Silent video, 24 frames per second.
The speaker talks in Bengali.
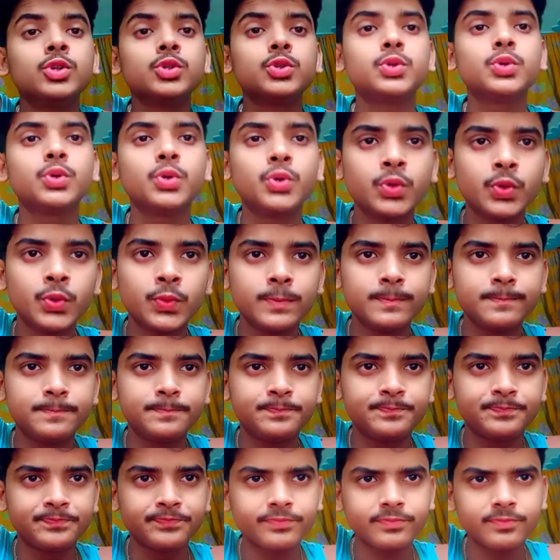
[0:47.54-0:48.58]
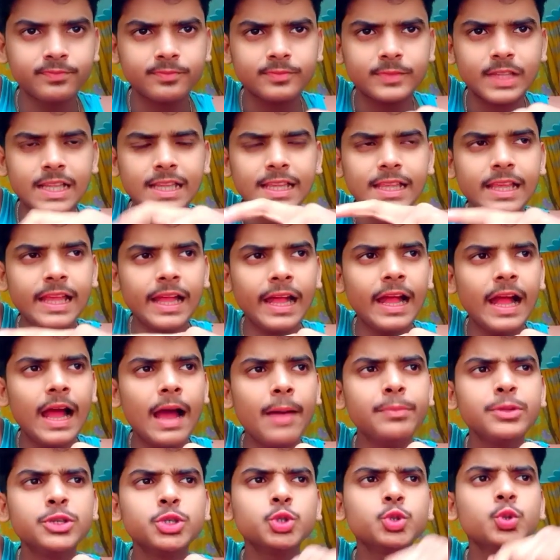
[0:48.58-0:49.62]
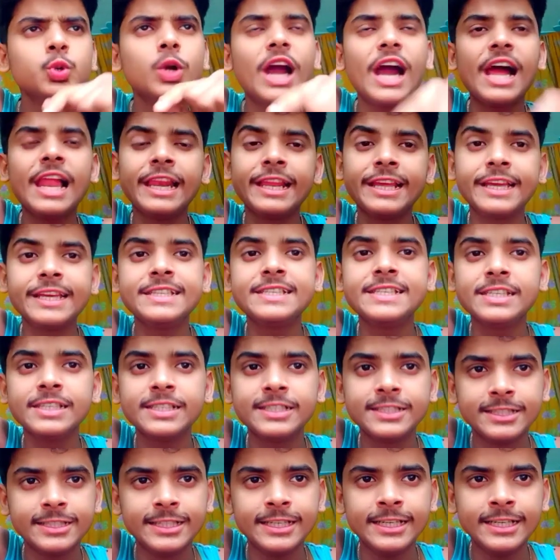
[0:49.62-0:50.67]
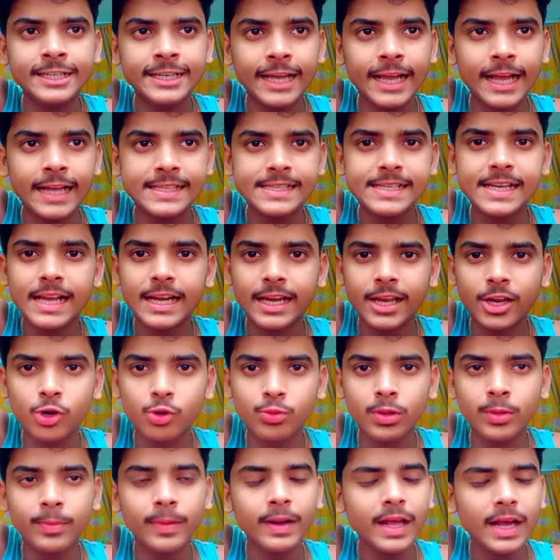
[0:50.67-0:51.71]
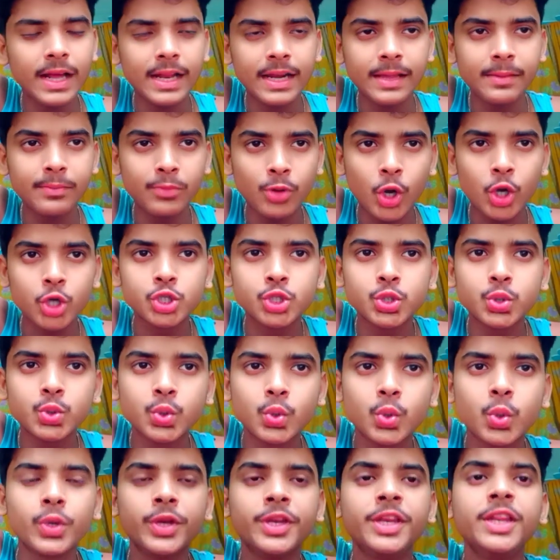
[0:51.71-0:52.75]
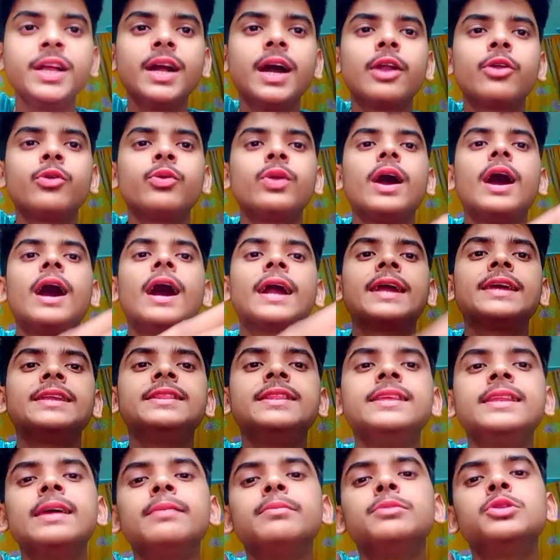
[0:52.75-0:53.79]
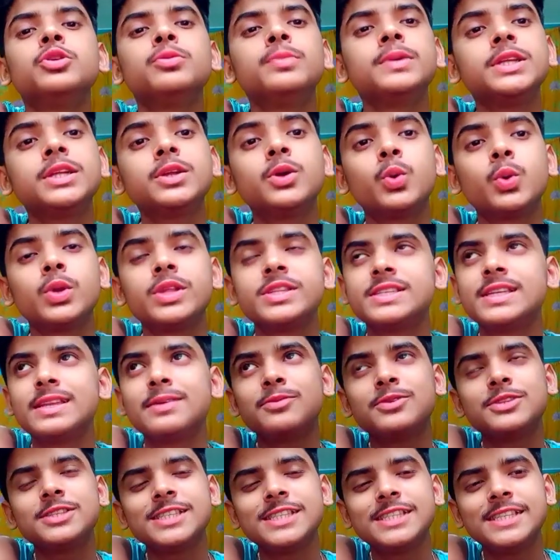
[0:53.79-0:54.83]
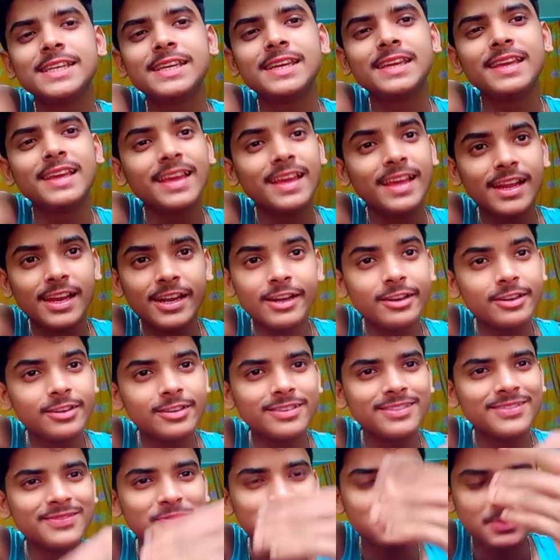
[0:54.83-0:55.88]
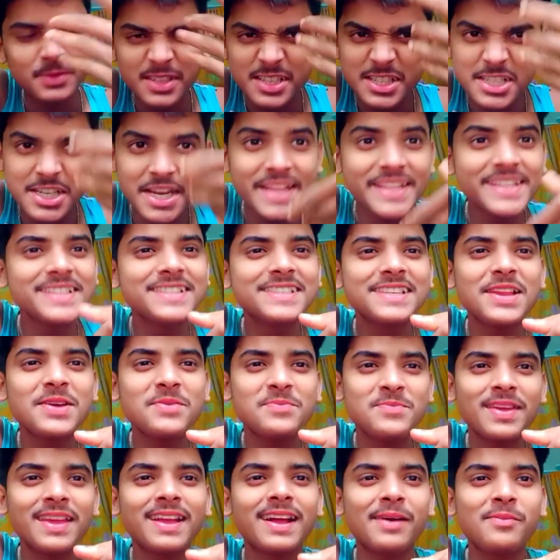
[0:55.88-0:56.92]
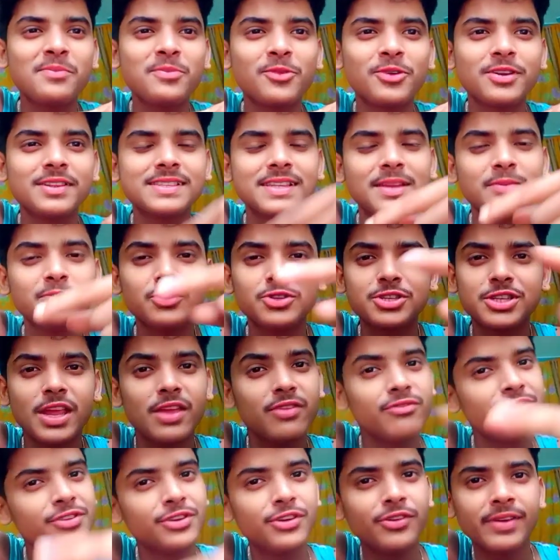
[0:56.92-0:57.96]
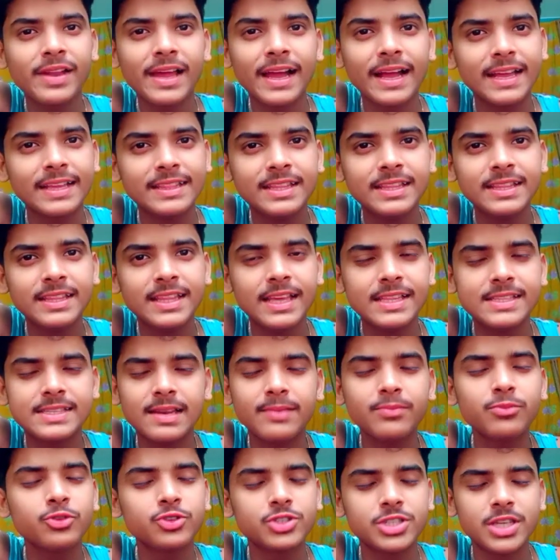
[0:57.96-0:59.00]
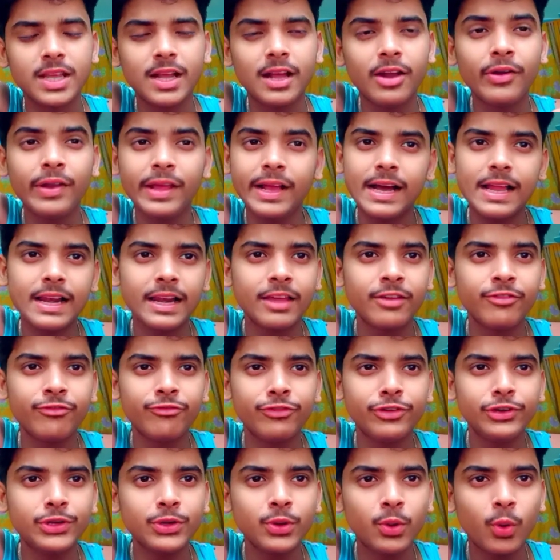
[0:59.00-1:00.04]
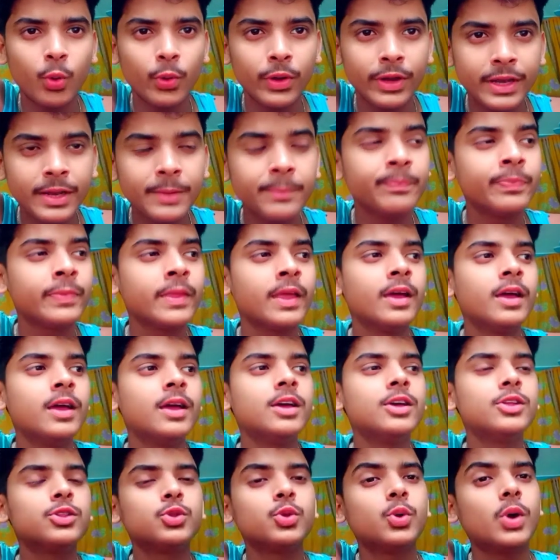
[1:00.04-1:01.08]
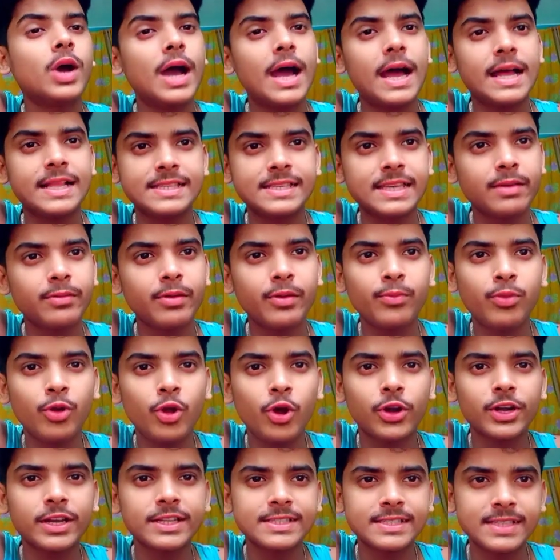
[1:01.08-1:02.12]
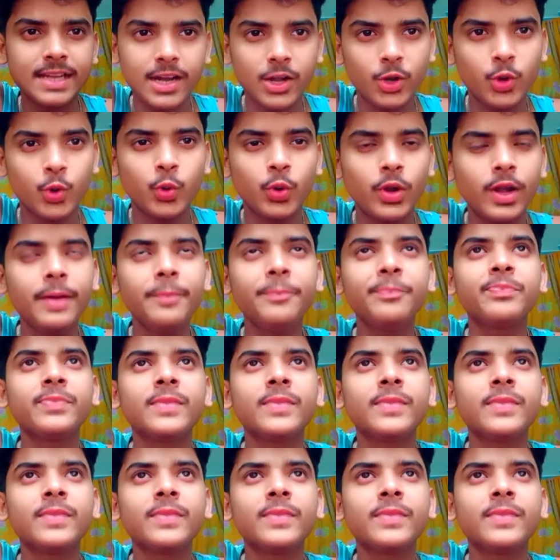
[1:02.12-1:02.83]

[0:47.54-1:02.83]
তো আমি শুধু কালকে যে দিনটা গেছে কালকে রবিবার কালকে ব্লগ শ্যুট করিনি কারণ আগের দিন আমি তোমাদের করেছিলাম হচ্ছে যে সেজেছিলাম মেকআপ করেছিলাম তো সেই ভিডিওটা আগের দিন দিয়েছিলাম তো সেই কারণে কালকে আমি ভিডিও করিনি তো আজকে এবার ব্লগটা স্টার্ট করলাম